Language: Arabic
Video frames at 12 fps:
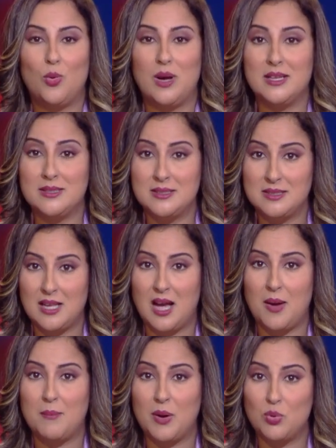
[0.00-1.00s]

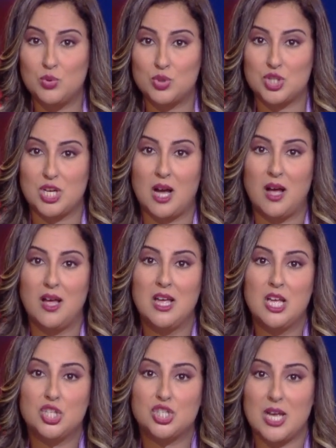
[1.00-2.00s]
وعندنا موجة
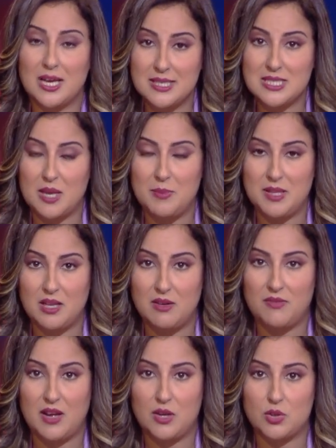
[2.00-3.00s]
شرسة من
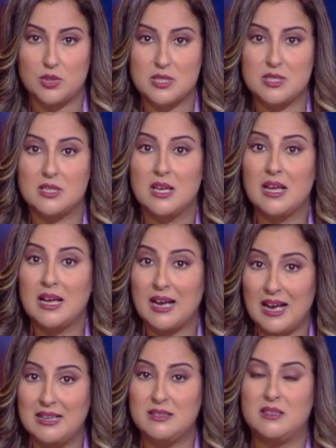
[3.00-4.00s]
الفيروس
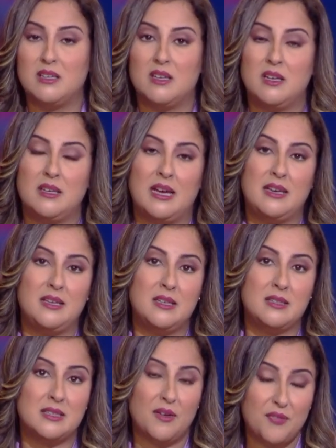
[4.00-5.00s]
قد
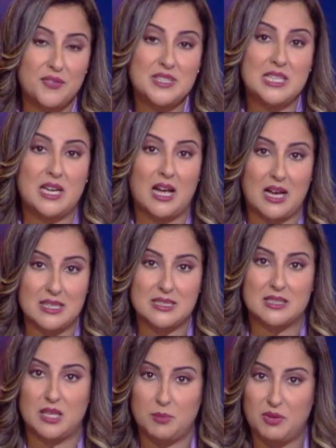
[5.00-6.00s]
يعني تفتك
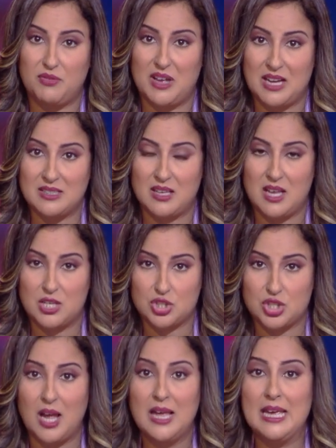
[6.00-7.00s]
خاصة بالفئات
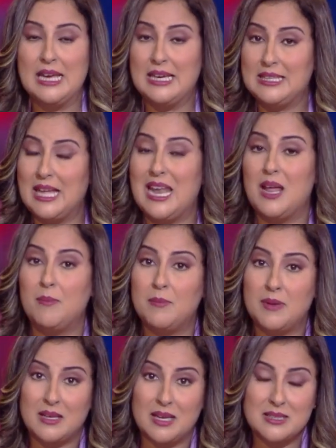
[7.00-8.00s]
الهشة إذا لم
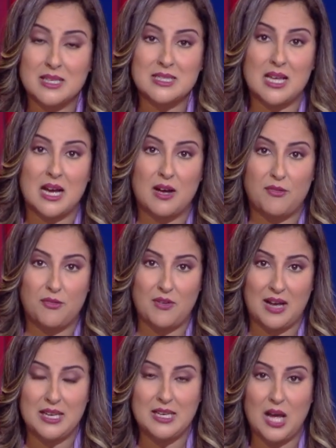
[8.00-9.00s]
نتصرف
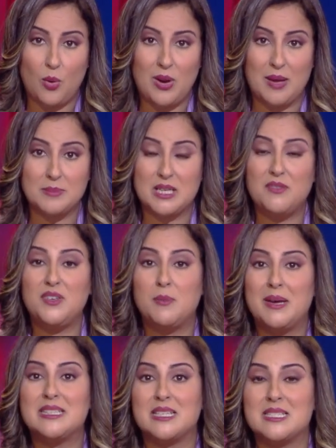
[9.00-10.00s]
على النحو الأمثل
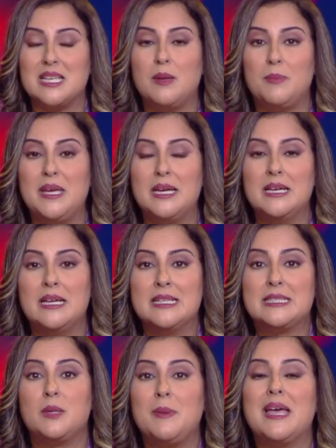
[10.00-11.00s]
فيما يتصل
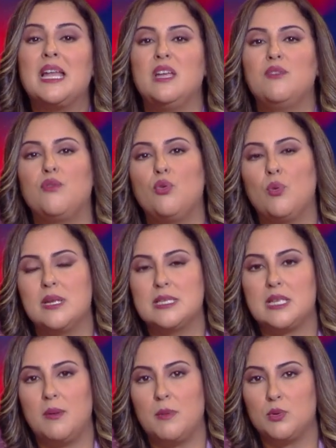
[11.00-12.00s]
بتدبير
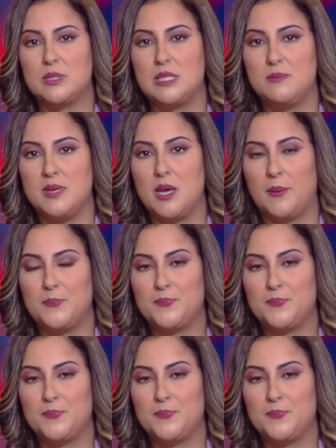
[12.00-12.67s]
الإنفلونزا الموسمية